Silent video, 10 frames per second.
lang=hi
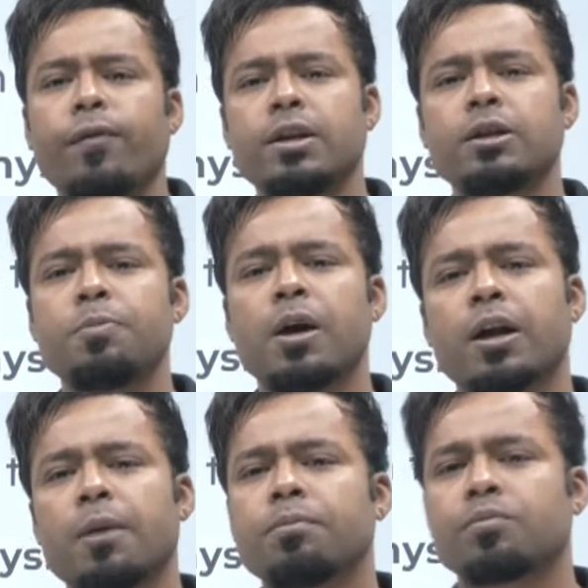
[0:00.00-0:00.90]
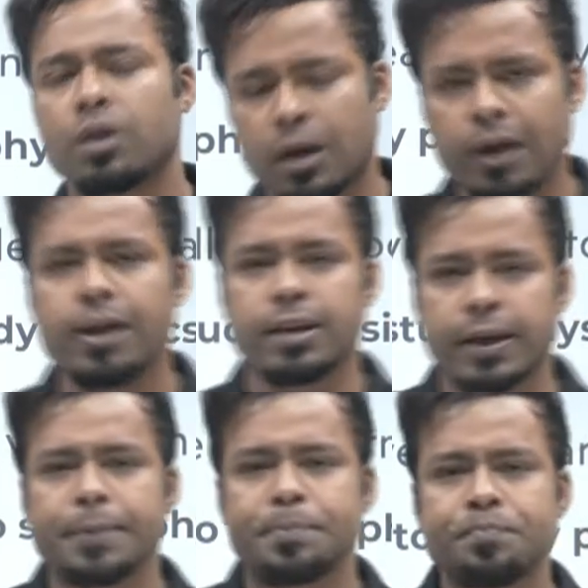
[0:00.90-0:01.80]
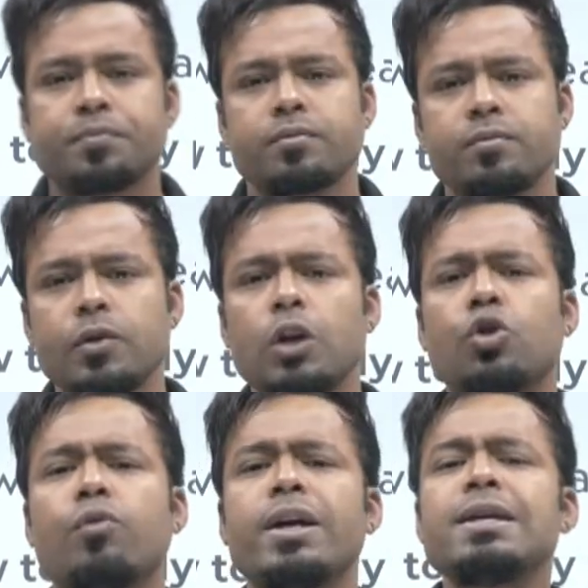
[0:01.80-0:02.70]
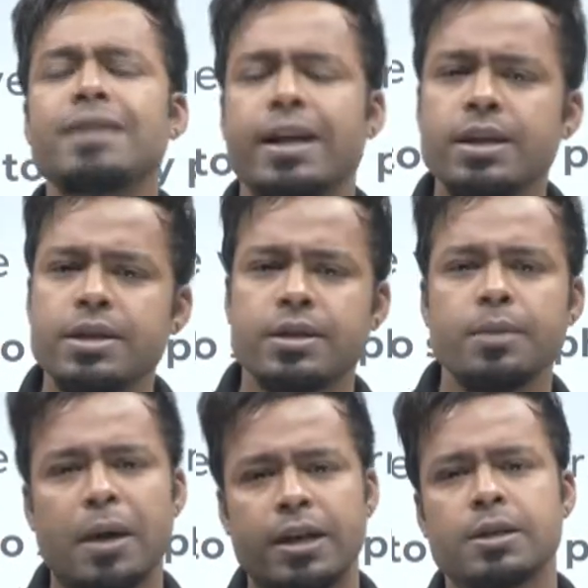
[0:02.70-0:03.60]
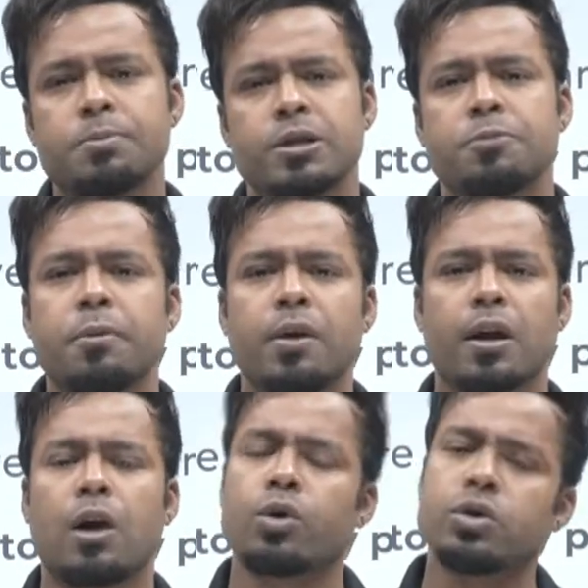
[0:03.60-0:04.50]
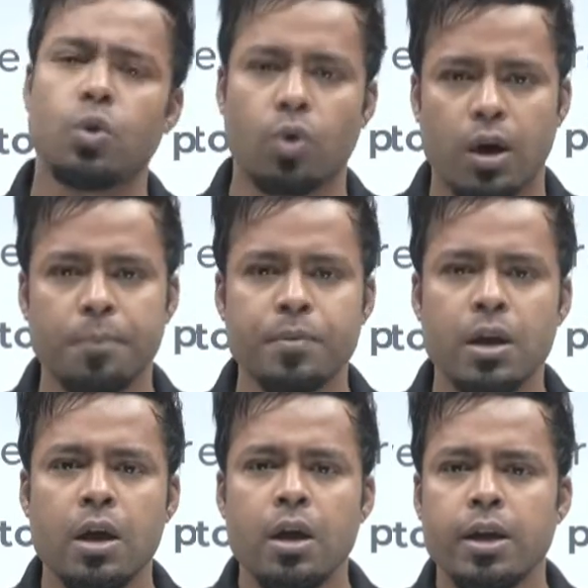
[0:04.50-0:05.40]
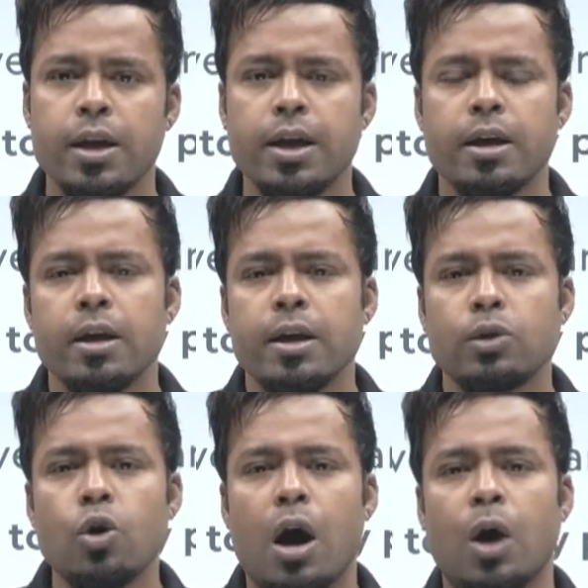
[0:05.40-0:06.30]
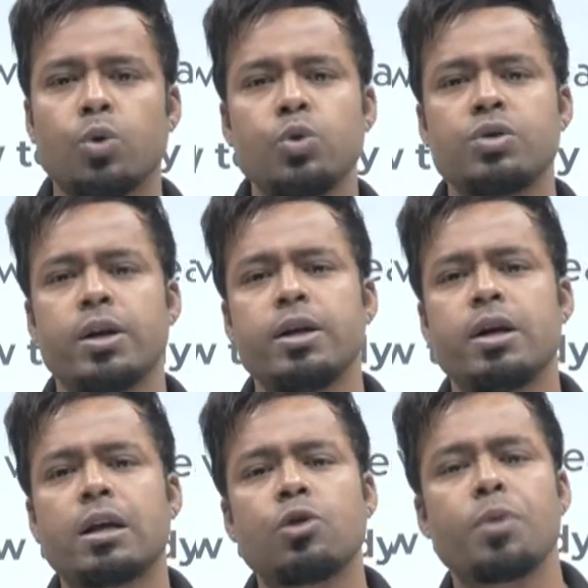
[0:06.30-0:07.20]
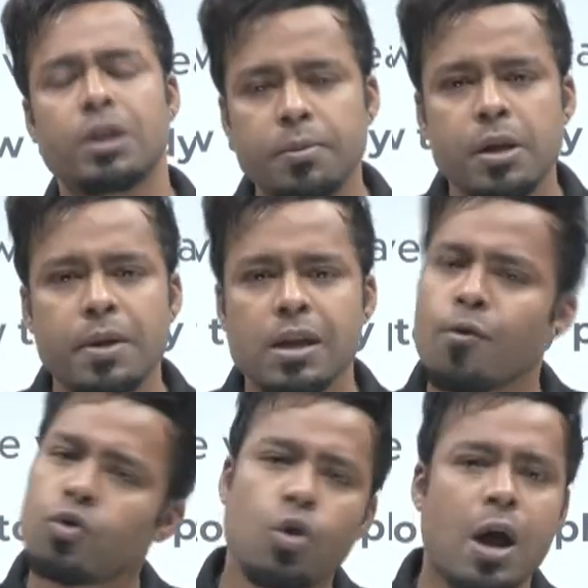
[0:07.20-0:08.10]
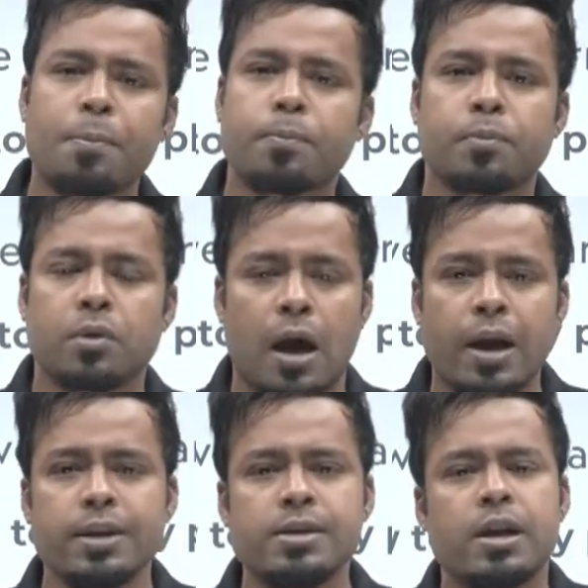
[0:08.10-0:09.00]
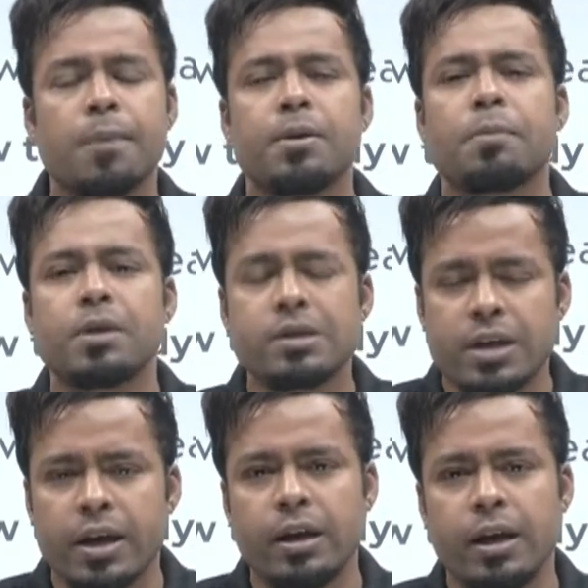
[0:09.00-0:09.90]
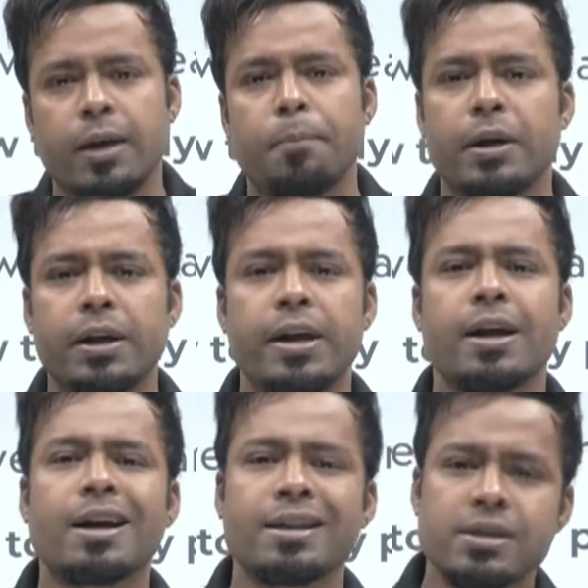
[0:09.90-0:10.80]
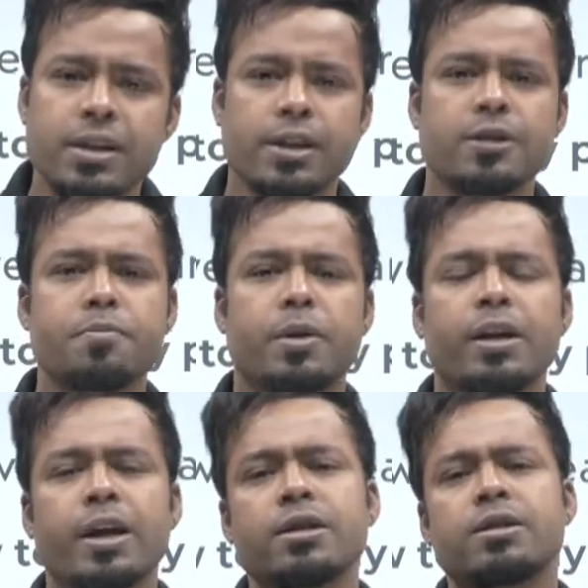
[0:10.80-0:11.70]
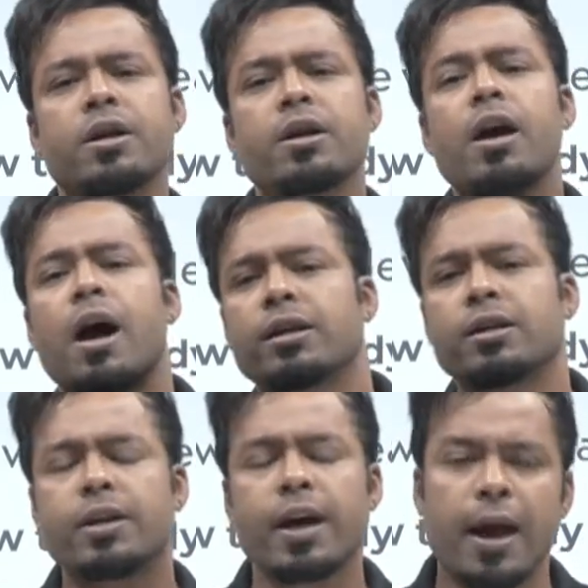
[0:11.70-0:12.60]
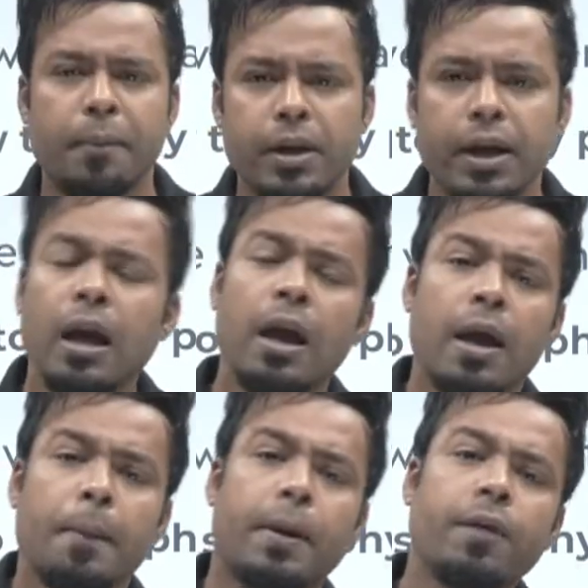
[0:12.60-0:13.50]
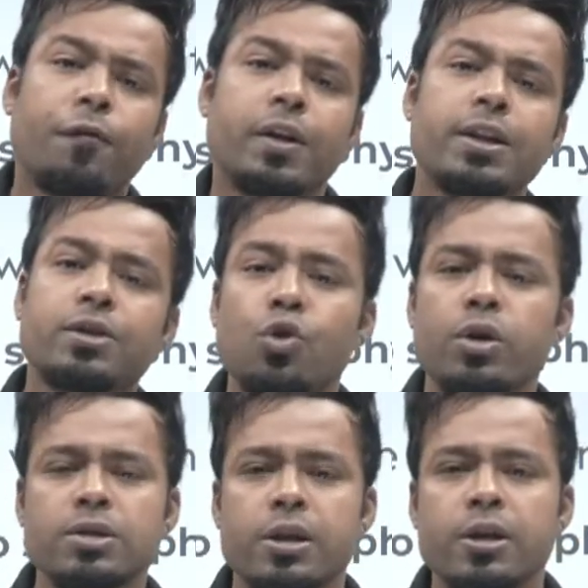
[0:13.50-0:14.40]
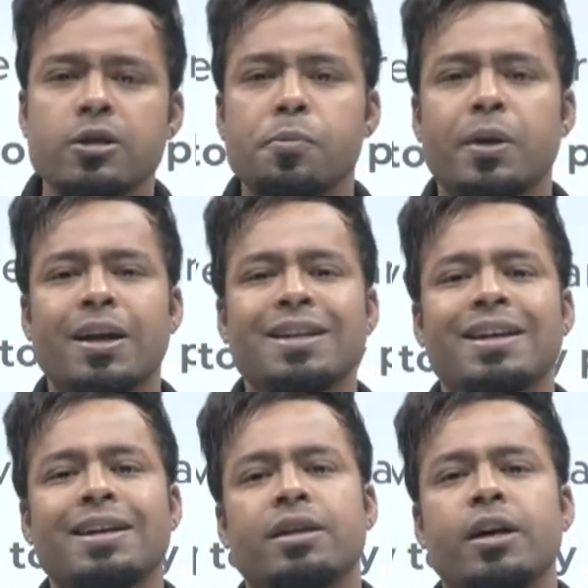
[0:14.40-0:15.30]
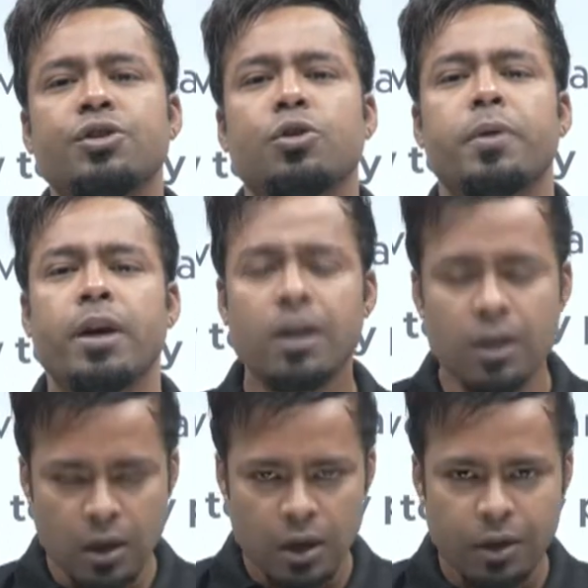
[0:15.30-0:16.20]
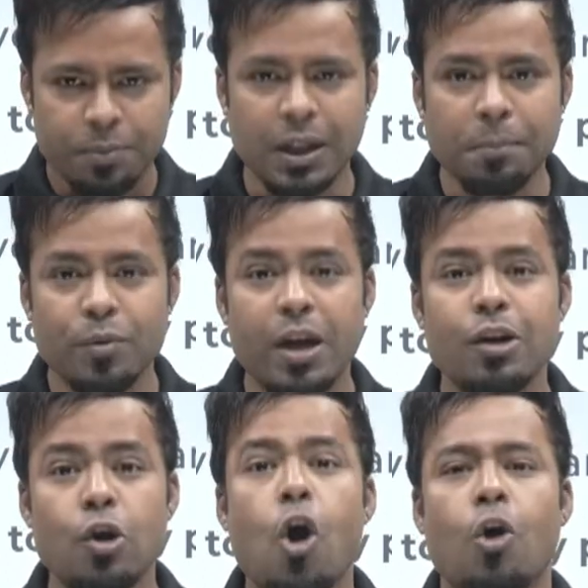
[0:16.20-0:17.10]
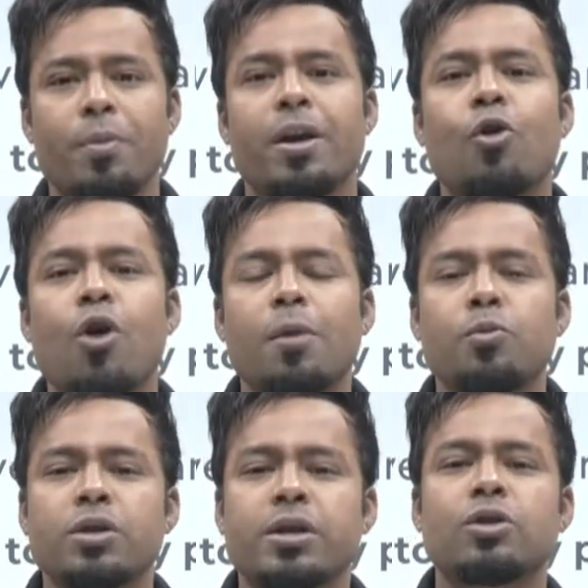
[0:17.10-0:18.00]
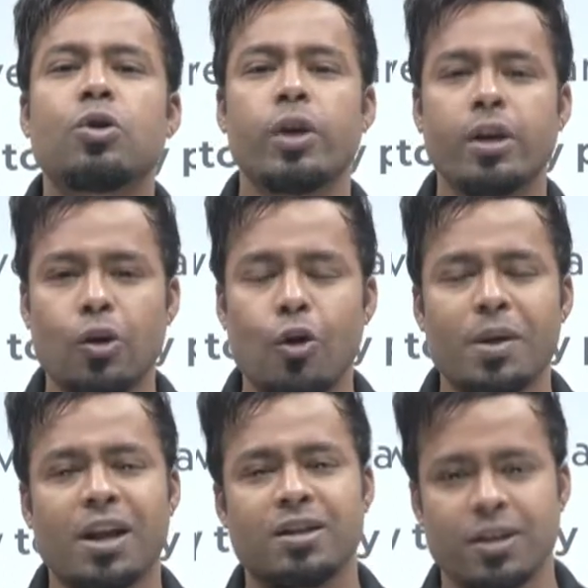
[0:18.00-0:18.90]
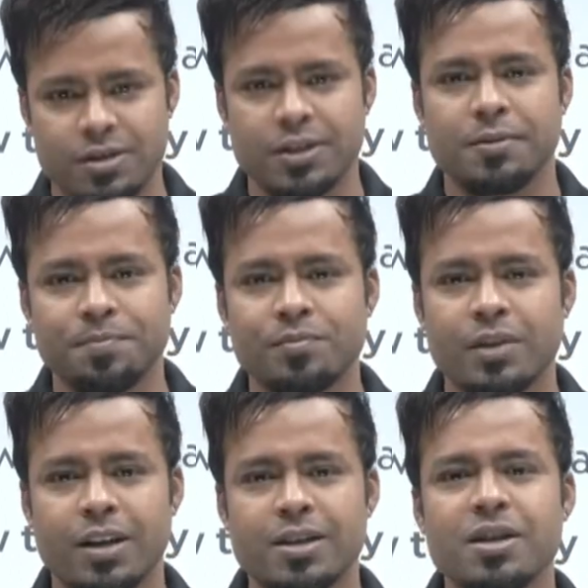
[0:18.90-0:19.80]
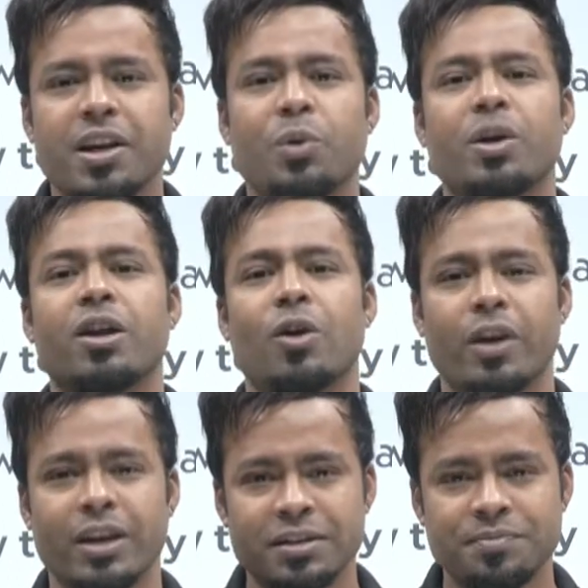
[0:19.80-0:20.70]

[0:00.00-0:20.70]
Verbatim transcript: फिजिक्स में अगर हम कर लेते हैं तो वही सारी चीज़ें बाकी सब्जेक्ट्स में भी लगाओगे तो होगा ठीक है तो हाउ टू स्टडी का तो मतलब नहीं पता वो तो आप हर किसी का अपना अपना स्टाइल है पढ़ने का किस तरीके से पढ़ना है किस तरीके की आदत है हैबिट है पर फिजिक्स को किस तरीके से पढ़ना है देर शुड बी या मतलब एक लॉ मेरे को अगर पूछा जाए तो एक लॉ बना देना चाहिए है ना जैसे न्यूटन के लॉ हैं